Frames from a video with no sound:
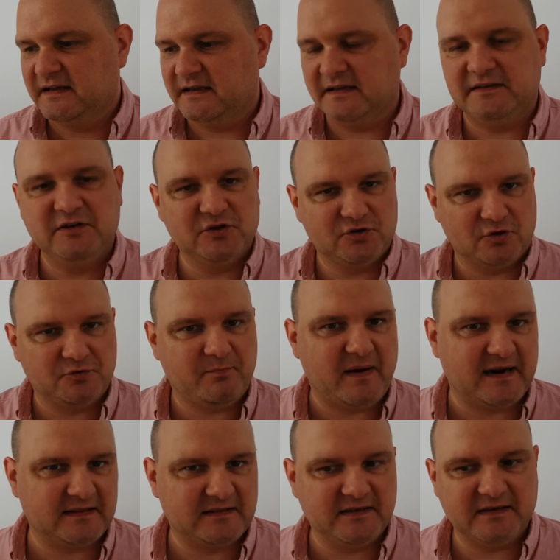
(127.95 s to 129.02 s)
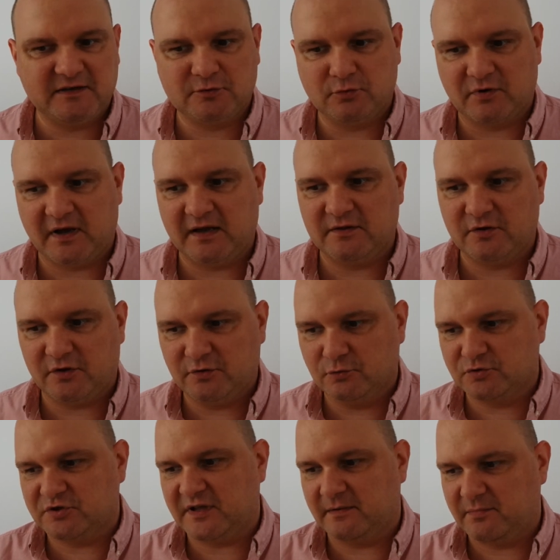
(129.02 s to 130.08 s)
e, niż od partii, które no
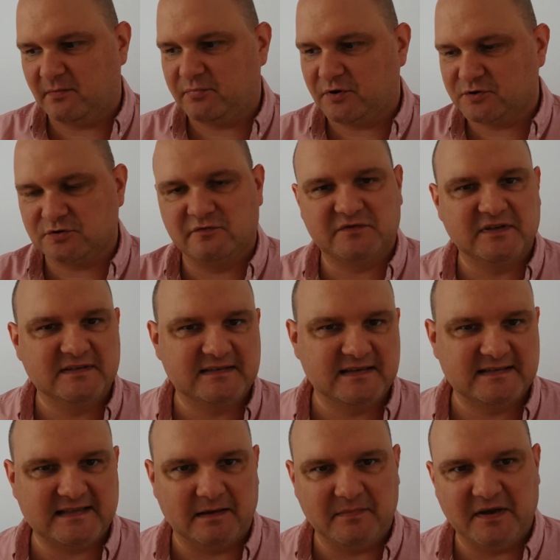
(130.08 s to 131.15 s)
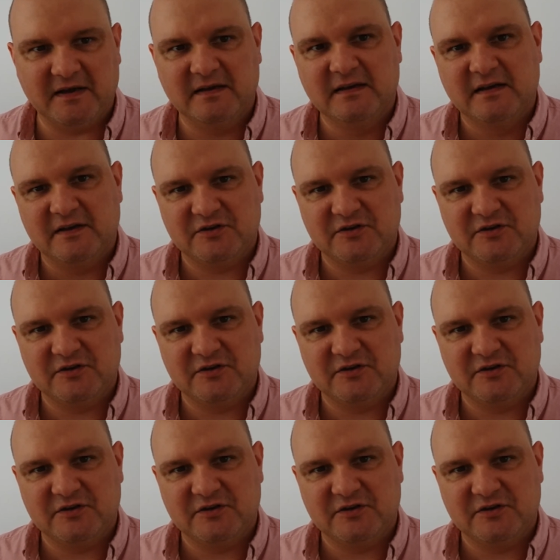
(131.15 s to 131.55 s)
już tam po prostu w tym systemie